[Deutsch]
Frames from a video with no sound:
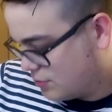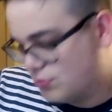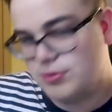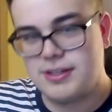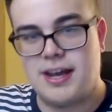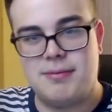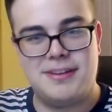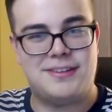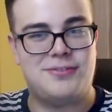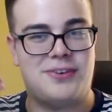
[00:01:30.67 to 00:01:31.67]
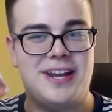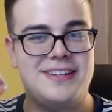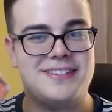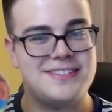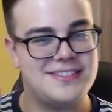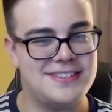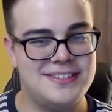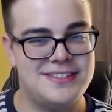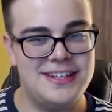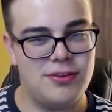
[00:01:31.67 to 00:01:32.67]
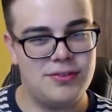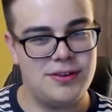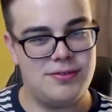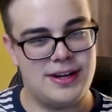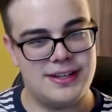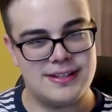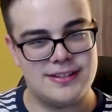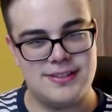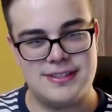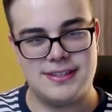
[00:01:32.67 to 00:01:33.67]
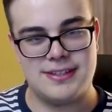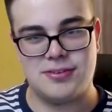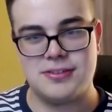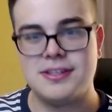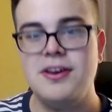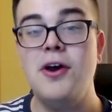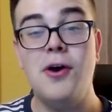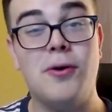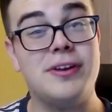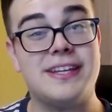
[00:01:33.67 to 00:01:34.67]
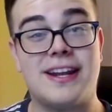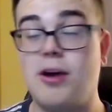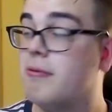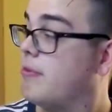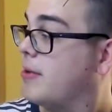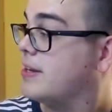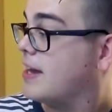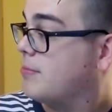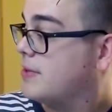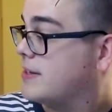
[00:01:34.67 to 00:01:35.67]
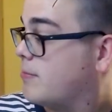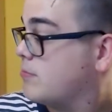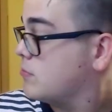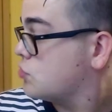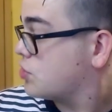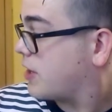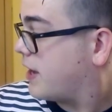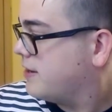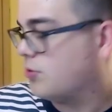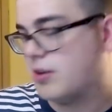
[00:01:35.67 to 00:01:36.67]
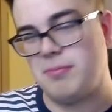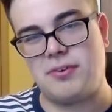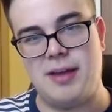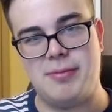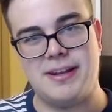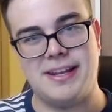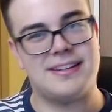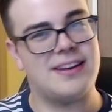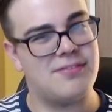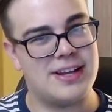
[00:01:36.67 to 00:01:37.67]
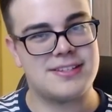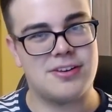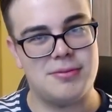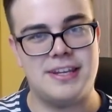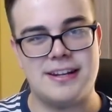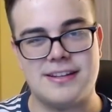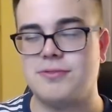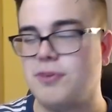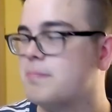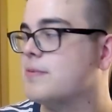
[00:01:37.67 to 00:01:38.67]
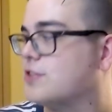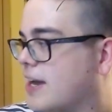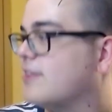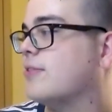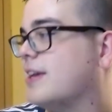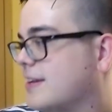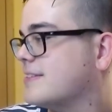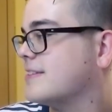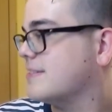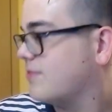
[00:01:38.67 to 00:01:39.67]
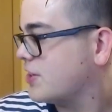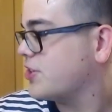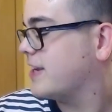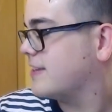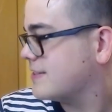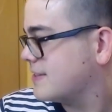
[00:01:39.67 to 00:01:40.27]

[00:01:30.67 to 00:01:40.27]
so gut, aber ich fand, es sieht auf jeden Fall eigentlich ganz witzig aus. Und ich glaube, wenn man damit am Strand oder am Freibad liegt, dann weiß, glaube ich, jeder sofort Bescheid, okay, das ist ein waschechter